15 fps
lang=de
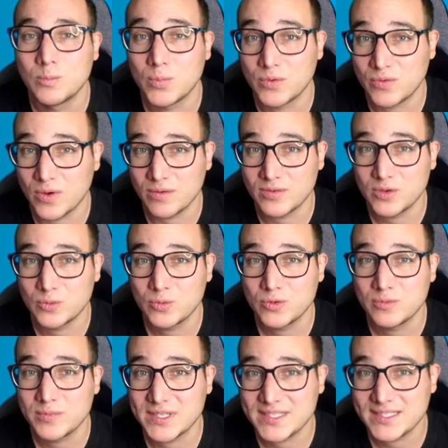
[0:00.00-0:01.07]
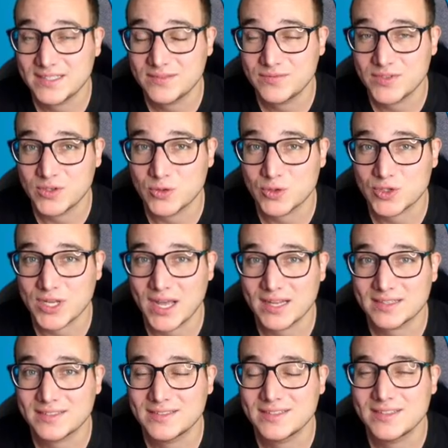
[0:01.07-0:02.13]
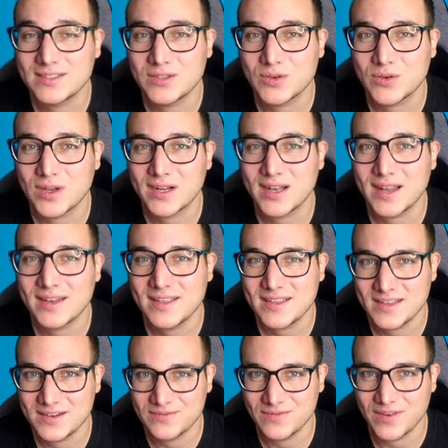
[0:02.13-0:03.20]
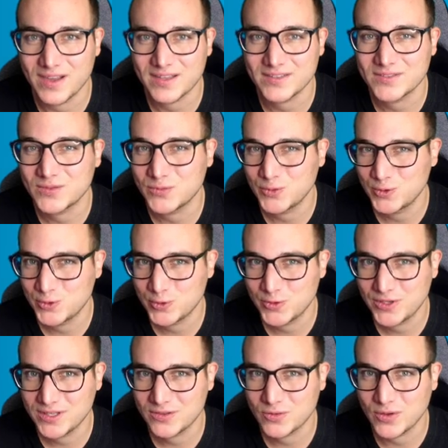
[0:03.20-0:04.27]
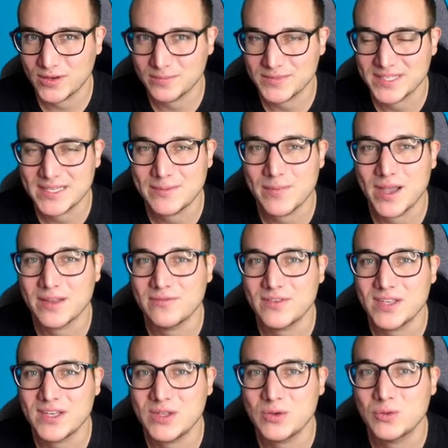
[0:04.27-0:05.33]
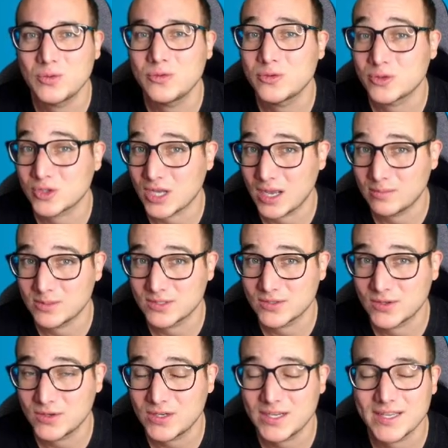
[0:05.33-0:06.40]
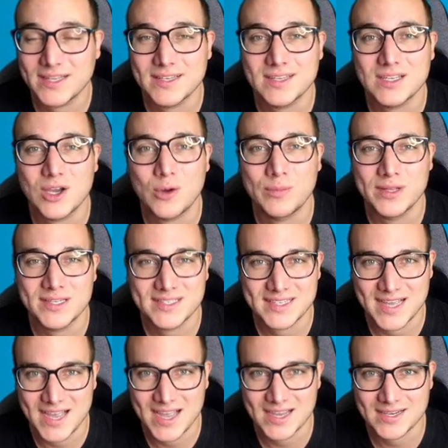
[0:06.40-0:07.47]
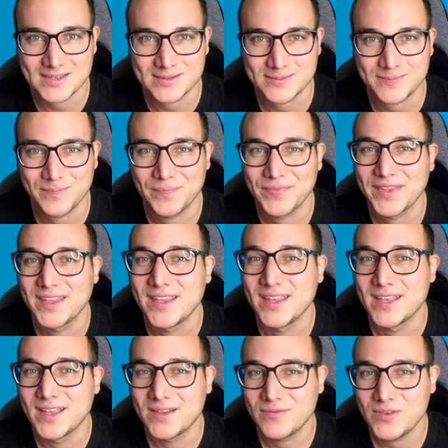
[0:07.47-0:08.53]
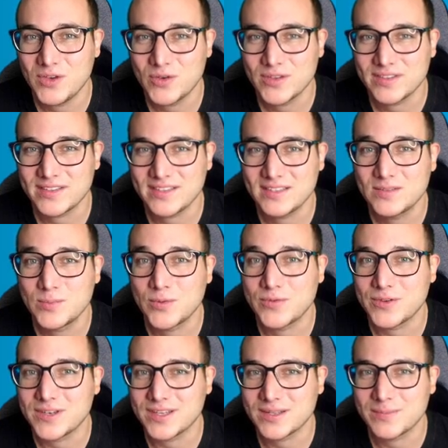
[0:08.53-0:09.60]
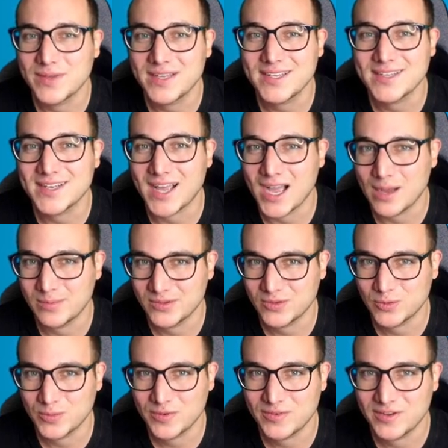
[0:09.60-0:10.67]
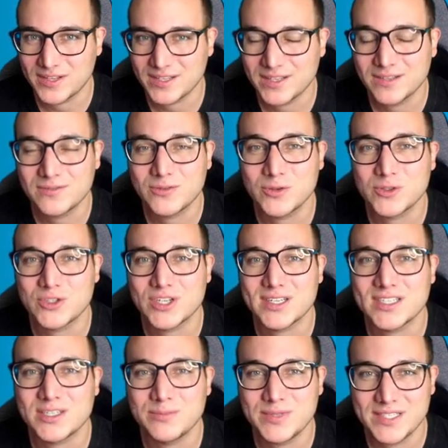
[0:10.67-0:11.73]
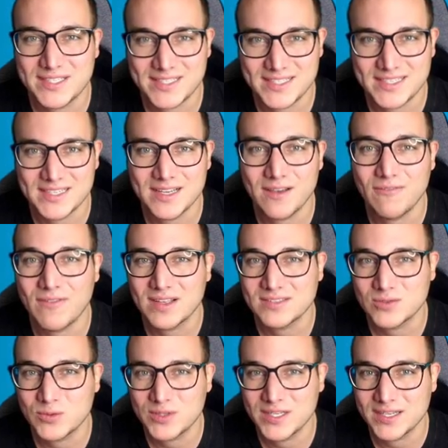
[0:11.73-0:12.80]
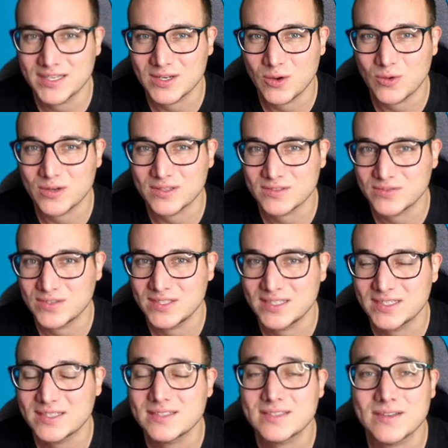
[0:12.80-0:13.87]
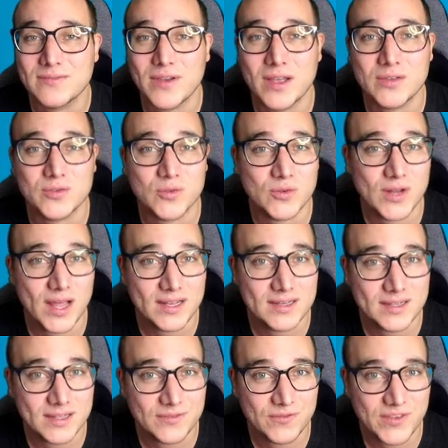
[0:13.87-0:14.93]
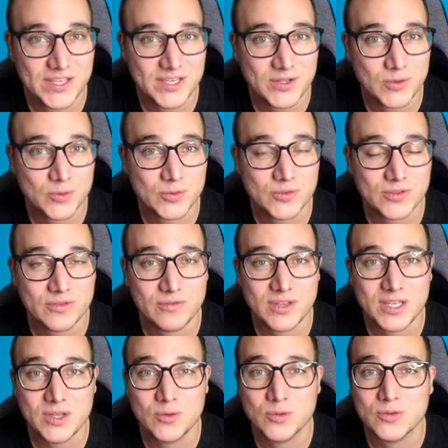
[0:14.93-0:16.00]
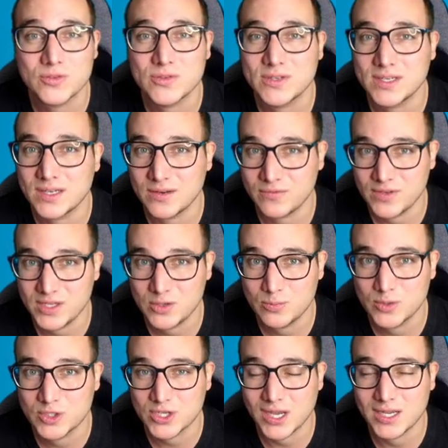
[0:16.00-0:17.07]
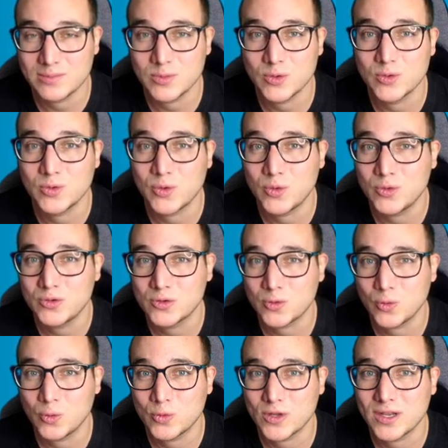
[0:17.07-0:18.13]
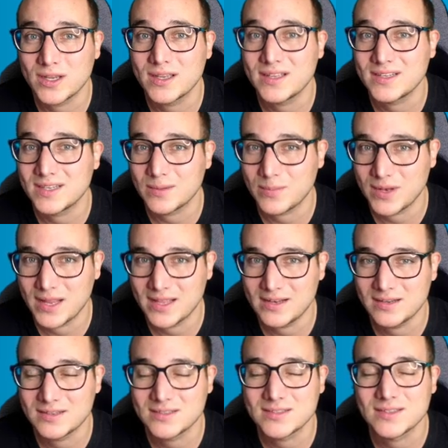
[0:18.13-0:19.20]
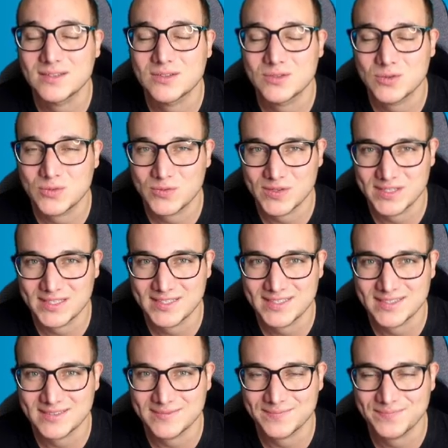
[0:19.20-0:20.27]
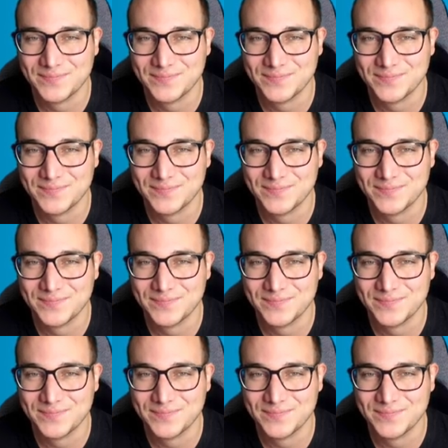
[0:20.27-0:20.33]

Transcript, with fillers: Bevor wir nun mit diesem Video starten, hier noch ein kleiner Hinweis. Wünschst du dir zu einem Thema ein Video, so schreib es doch in die Kommentare. Wie du siehst, befinde ich mich in der Arbeitsoberfläche von ChatGBT. Was du hier genau alles findest, erfährst du in anderen Videos. Die Videos sind in der Videobeschreibung und oder in der Playlist zu finden.